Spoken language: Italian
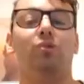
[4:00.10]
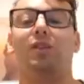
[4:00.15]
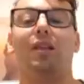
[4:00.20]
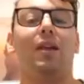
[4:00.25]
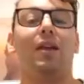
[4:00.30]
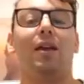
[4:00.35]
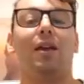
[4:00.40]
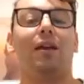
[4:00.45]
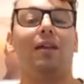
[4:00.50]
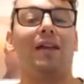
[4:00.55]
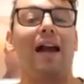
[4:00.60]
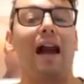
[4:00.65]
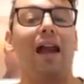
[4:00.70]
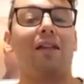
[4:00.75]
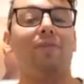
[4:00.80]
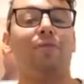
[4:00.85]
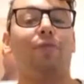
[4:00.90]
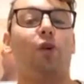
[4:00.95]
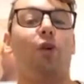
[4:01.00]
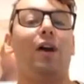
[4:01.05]
di eh,
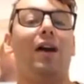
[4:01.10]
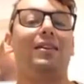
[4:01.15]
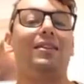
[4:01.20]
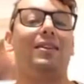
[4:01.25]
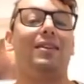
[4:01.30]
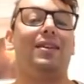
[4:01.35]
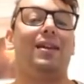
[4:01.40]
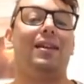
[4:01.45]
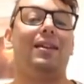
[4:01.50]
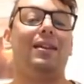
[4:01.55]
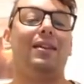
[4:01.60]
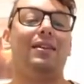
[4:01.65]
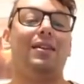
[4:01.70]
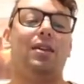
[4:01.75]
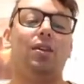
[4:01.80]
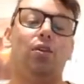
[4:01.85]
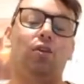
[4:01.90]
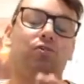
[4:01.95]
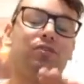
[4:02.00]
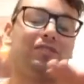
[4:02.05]
Calvo e di Chiellini,
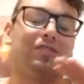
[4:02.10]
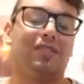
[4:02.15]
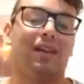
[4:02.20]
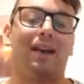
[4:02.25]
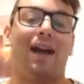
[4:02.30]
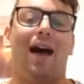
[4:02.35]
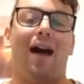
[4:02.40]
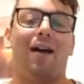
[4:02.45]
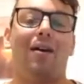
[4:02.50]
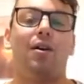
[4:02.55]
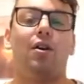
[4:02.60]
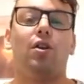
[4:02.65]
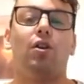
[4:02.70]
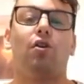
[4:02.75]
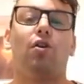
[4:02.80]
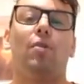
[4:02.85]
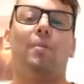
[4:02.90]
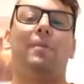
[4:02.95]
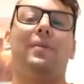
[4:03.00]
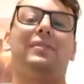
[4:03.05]
non sarà
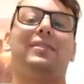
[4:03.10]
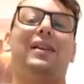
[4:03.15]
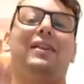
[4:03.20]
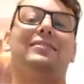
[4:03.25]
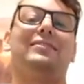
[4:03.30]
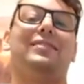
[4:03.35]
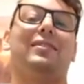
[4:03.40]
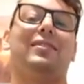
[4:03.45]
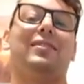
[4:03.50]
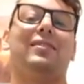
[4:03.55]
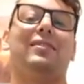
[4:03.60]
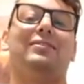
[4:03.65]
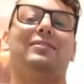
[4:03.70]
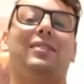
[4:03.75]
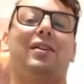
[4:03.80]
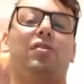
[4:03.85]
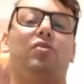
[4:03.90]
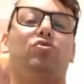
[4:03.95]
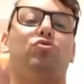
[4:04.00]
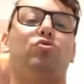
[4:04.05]
competenza di
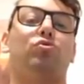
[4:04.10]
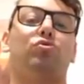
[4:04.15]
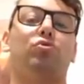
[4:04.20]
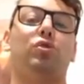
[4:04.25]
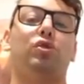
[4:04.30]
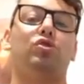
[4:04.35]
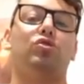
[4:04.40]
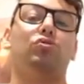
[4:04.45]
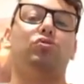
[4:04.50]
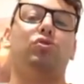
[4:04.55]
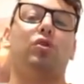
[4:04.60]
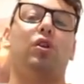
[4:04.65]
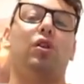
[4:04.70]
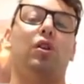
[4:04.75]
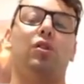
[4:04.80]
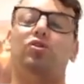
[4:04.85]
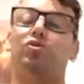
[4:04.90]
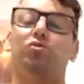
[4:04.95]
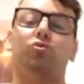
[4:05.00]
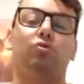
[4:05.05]
Cristiano Giuntoli.
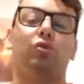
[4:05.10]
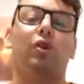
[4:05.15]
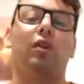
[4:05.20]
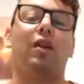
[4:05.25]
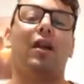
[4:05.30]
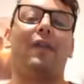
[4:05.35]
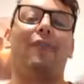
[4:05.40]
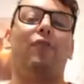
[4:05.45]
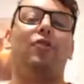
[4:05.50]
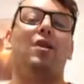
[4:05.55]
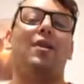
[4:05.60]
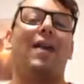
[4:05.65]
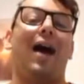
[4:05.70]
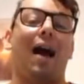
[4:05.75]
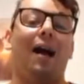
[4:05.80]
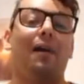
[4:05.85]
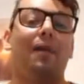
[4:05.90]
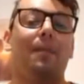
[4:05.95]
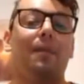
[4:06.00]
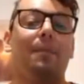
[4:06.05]
Giuntoli, Giuntoli
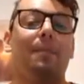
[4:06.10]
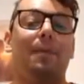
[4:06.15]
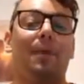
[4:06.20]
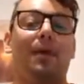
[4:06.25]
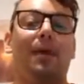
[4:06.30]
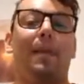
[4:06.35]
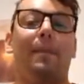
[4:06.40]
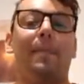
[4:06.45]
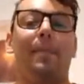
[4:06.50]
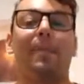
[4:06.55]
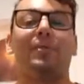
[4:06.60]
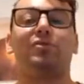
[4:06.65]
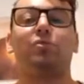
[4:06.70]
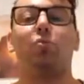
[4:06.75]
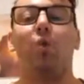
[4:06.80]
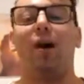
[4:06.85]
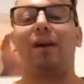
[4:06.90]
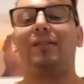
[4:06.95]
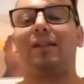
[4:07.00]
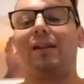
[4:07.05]
lavorerà per la prima
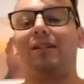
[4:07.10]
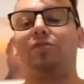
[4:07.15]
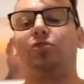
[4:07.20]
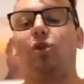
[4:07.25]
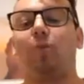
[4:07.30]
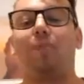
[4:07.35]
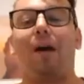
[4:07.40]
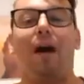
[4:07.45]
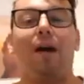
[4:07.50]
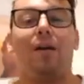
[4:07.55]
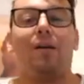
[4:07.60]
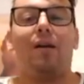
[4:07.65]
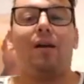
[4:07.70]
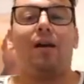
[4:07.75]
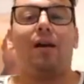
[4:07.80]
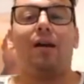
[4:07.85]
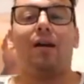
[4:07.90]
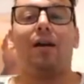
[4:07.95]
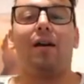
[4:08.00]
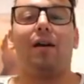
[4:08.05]
squadra. Insomma,
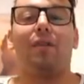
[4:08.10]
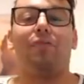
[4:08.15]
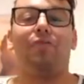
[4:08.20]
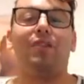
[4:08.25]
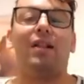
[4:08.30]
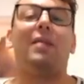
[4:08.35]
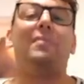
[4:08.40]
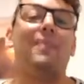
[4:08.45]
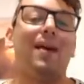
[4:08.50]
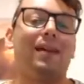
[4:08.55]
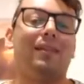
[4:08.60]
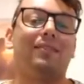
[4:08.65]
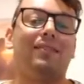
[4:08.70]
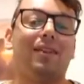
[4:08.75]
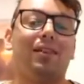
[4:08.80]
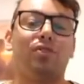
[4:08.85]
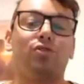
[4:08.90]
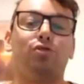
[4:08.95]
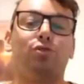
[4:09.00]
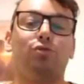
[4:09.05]
eh,
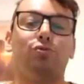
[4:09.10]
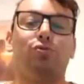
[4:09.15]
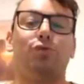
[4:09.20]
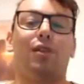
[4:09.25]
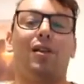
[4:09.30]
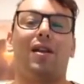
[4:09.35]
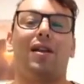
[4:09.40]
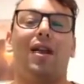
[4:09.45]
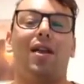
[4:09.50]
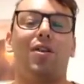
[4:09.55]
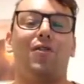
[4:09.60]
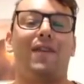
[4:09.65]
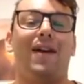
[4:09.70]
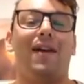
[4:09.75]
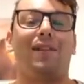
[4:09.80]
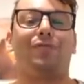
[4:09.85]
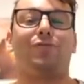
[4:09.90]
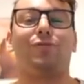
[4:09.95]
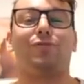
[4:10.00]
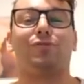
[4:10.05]
finalmente giunto alla
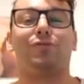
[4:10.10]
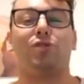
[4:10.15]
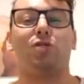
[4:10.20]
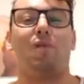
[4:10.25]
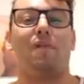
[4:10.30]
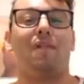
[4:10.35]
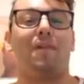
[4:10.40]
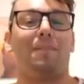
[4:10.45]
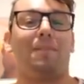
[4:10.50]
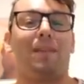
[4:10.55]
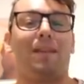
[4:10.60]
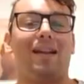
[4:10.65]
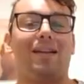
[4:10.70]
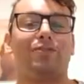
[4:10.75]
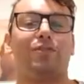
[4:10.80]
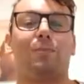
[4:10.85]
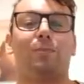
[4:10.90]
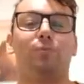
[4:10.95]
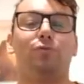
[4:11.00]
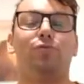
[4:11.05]
Juventus, dove aver
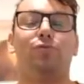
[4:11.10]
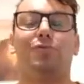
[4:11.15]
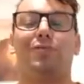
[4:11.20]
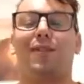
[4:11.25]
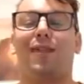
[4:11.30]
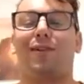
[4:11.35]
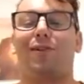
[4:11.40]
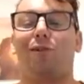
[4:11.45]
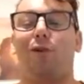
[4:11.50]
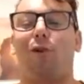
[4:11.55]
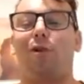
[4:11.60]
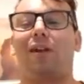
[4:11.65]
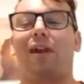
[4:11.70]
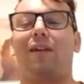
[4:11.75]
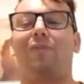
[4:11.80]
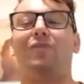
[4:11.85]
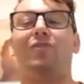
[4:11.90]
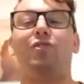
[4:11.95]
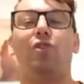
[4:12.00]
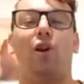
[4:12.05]
parlato appunto della
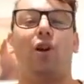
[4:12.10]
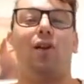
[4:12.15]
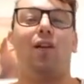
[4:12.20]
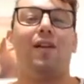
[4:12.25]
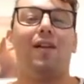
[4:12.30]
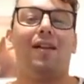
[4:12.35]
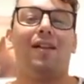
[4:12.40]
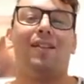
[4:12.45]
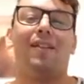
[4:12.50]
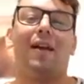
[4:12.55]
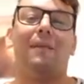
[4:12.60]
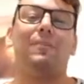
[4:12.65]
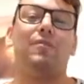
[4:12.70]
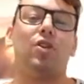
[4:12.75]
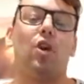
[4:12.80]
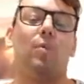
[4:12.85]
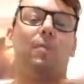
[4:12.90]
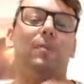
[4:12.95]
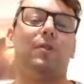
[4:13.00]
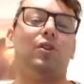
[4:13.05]
cronaca, vi do la
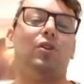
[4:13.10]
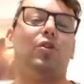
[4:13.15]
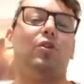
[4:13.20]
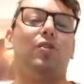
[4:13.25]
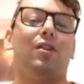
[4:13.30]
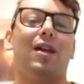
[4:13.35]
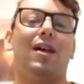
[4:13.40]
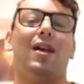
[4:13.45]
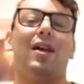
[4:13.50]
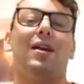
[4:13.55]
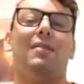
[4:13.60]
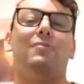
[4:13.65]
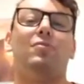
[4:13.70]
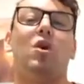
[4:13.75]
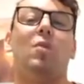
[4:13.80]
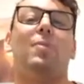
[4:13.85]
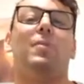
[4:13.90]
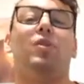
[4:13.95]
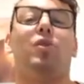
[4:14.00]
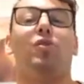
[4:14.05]
mia opinione, mia
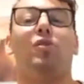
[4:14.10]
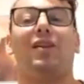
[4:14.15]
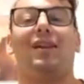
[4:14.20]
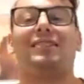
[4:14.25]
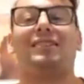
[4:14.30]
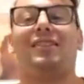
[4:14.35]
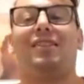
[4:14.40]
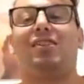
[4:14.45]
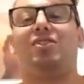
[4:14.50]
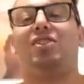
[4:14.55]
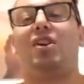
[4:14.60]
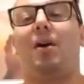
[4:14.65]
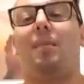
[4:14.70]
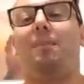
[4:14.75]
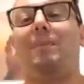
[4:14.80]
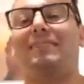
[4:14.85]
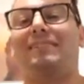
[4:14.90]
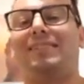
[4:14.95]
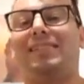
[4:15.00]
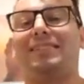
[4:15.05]
opinione che sarà già
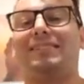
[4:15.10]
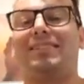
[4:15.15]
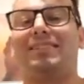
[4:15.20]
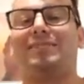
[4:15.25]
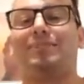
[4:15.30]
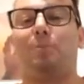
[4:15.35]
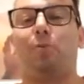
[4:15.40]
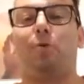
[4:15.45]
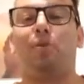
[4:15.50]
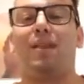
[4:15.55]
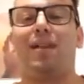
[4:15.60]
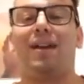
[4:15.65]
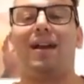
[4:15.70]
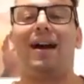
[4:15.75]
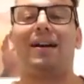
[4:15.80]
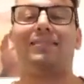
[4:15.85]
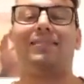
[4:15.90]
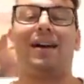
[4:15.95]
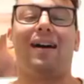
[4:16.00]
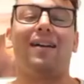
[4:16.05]
abbastanza
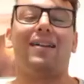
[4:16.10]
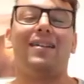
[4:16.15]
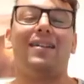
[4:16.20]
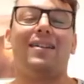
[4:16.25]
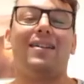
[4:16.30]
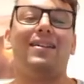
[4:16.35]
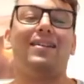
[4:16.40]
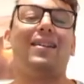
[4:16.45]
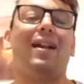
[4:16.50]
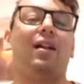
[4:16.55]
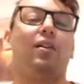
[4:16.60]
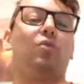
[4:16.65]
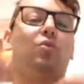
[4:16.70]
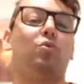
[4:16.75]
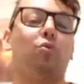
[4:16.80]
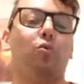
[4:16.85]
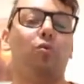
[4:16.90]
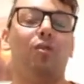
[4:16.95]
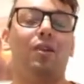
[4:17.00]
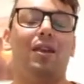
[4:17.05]
spoilerata in
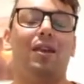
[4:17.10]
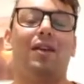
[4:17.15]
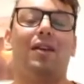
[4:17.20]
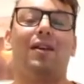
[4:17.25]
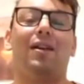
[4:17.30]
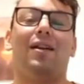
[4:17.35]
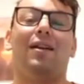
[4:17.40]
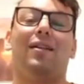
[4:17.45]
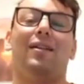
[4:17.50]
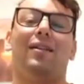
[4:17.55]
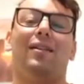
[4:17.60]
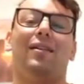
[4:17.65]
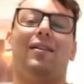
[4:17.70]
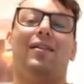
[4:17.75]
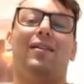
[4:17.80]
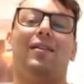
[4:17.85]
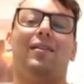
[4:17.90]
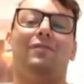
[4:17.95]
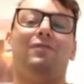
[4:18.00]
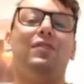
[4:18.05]
alcuni
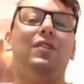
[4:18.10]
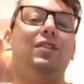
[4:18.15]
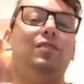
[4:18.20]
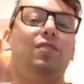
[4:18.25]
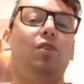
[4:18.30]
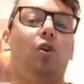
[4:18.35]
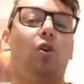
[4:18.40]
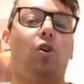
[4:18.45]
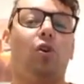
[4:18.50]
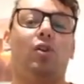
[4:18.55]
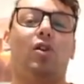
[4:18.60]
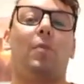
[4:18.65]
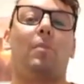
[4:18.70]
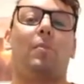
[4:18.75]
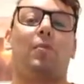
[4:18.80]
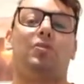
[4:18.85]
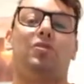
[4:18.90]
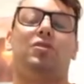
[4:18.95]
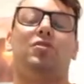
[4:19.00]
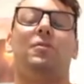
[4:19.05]
eh, video che ho
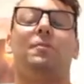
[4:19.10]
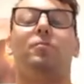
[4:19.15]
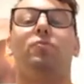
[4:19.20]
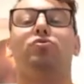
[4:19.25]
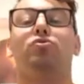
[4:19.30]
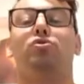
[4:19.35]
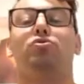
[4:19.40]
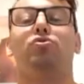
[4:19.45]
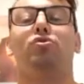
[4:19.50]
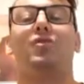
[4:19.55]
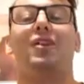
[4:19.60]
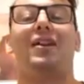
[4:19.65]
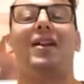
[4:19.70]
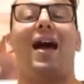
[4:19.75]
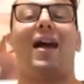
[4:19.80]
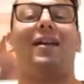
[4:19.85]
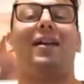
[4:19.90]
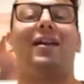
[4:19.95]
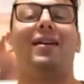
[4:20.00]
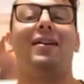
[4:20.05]
portato appunto sul
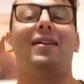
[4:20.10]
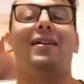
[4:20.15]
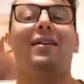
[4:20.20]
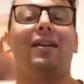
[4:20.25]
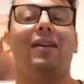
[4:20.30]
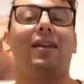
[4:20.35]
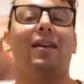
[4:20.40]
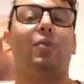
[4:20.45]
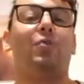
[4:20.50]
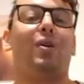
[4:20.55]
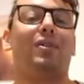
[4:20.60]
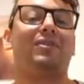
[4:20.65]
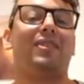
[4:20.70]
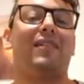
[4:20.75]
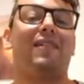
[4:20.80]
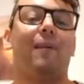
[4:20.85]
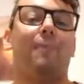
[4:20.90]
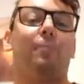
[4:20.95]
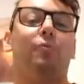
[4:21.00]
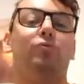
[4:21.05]
canale che
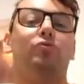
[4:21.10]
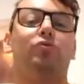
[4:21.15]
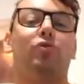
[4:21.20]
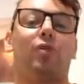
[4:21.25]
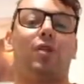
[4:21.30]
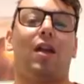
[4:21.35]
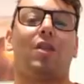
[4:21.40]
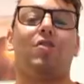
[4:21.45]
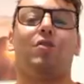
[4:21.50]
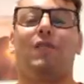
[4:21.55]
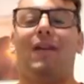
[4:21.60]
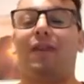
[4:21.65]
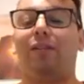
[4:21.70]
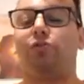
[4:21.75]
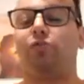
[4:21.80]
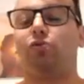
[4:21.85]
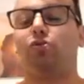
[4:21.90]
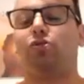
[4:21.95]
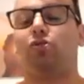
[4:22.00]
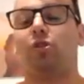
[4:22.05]
riguardava appunto la
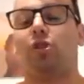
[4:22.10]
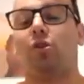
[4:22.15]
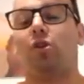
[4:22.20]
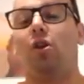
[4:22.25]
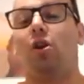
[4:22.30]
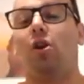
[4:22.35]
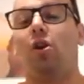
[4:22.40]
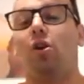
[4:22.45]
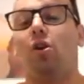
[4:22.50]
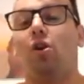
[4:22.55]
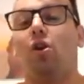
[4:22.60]
Juventus. Io